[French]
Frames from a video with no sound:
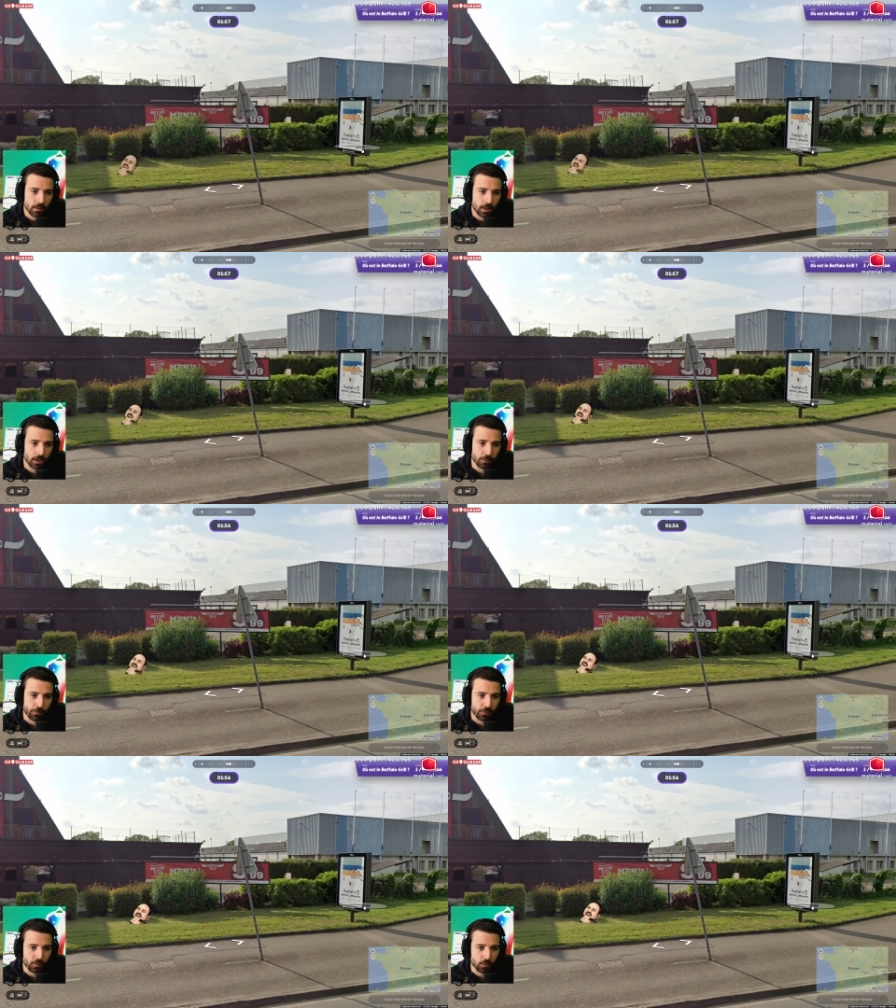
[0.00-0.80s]
un enfant
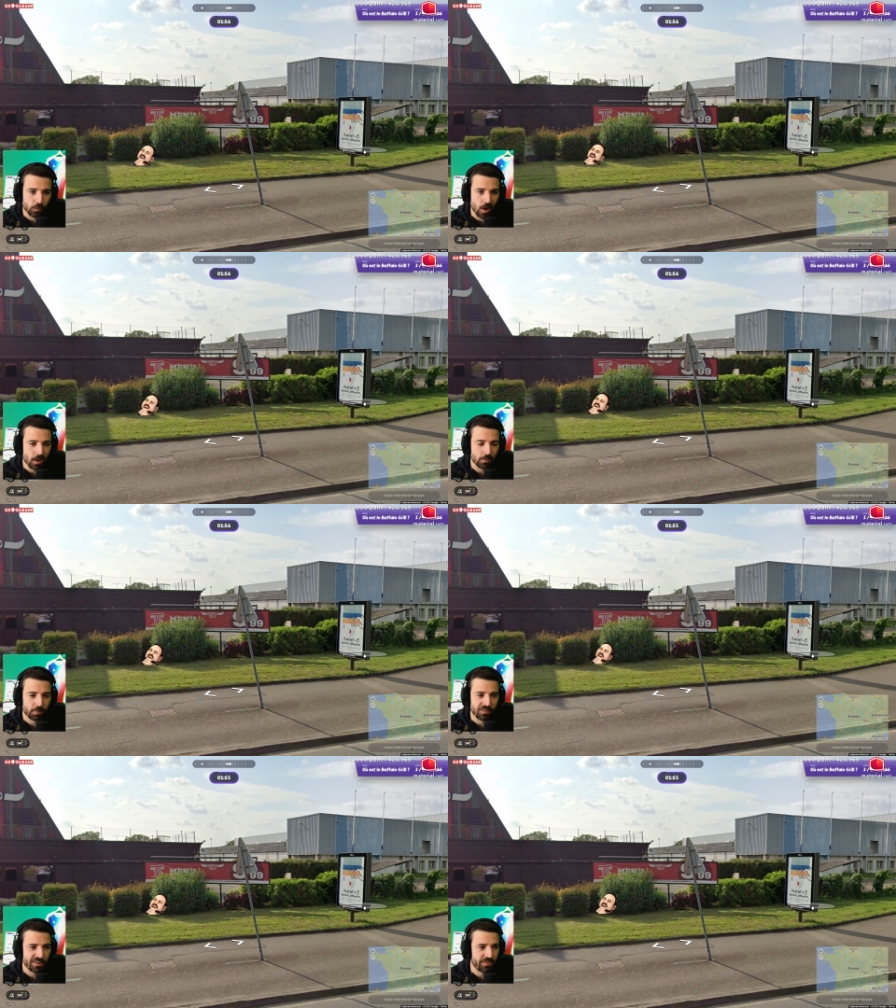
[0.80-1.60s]
sur trois
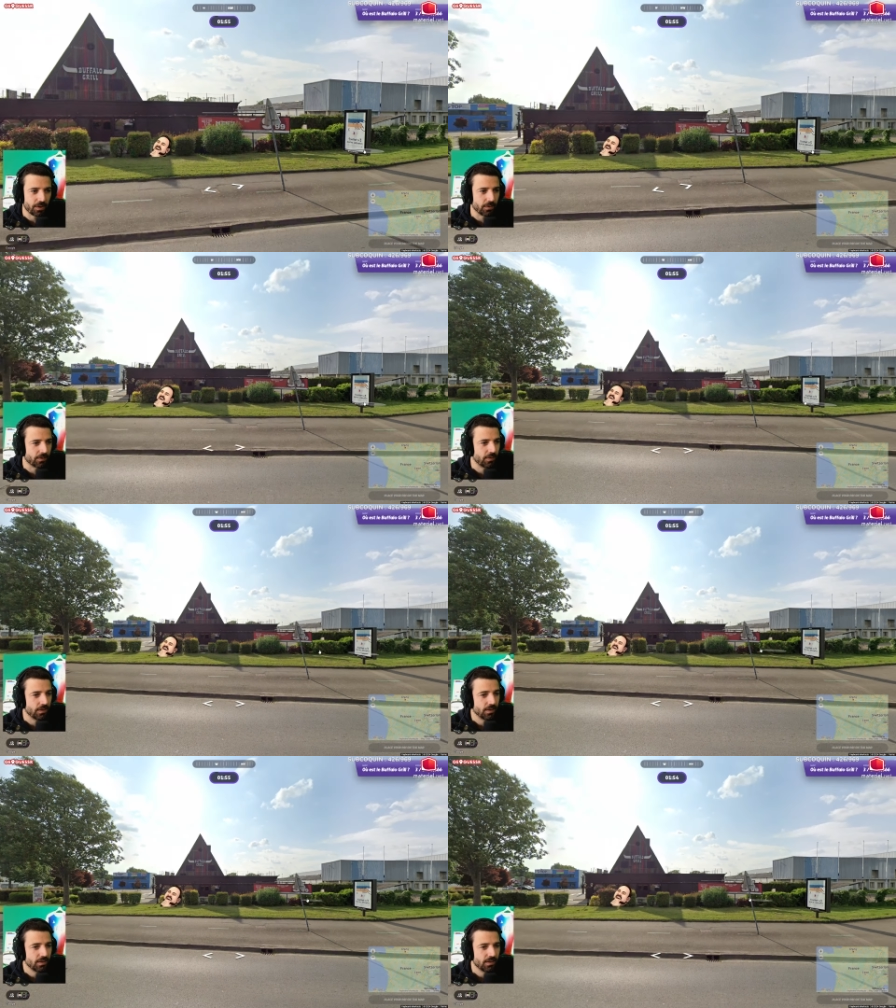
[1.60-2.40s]
privé de vacances.
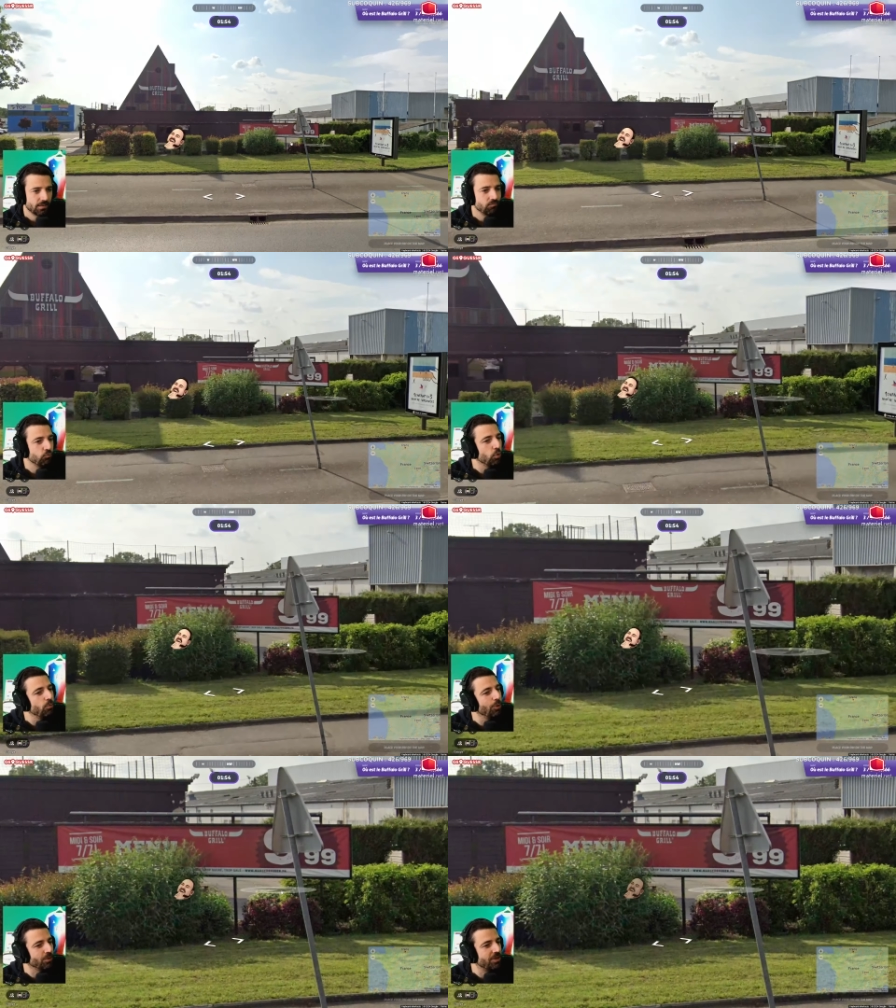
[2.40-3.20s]
Oui, mais
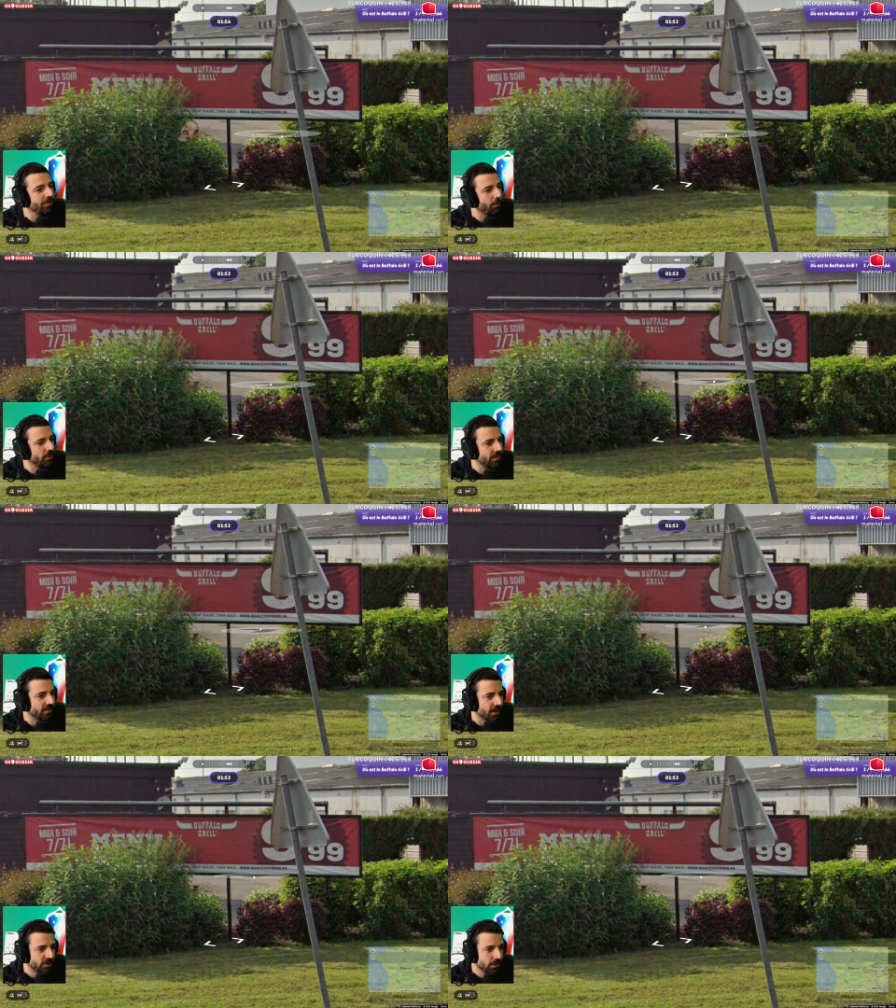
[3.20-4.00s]
ont-ils vraiment été sages